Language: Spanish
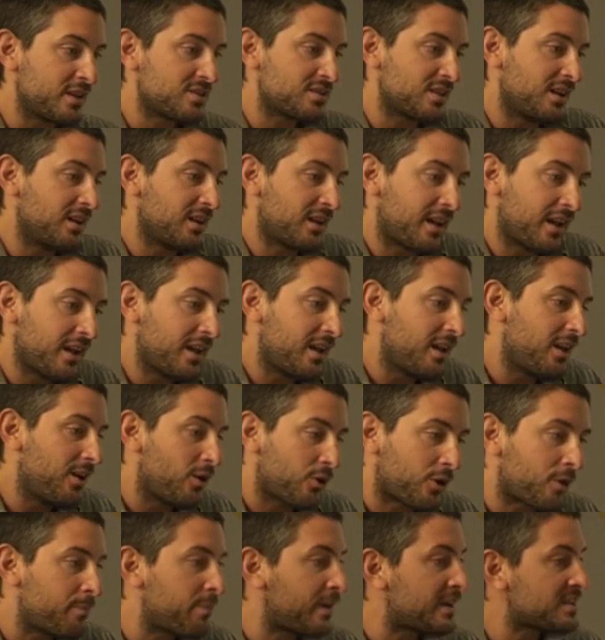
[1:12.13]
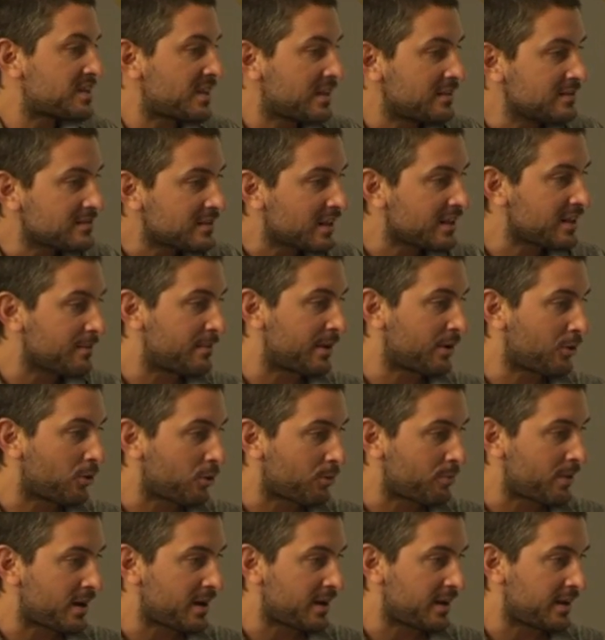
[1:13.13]
es el que lo representa de
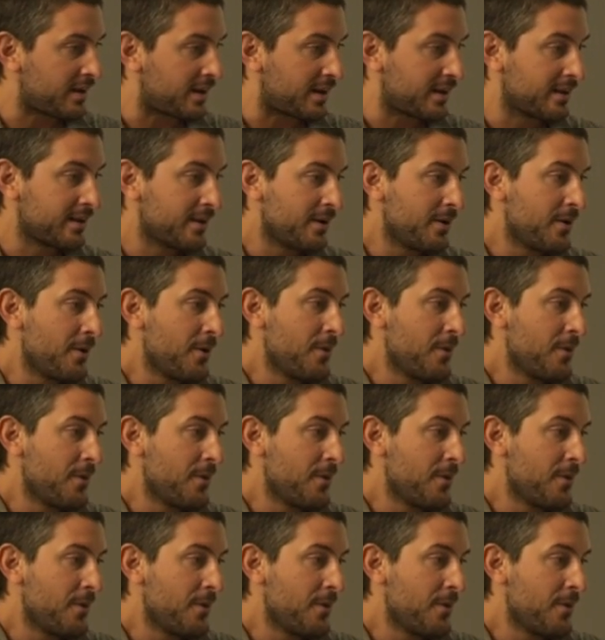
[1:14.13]
mejor manera.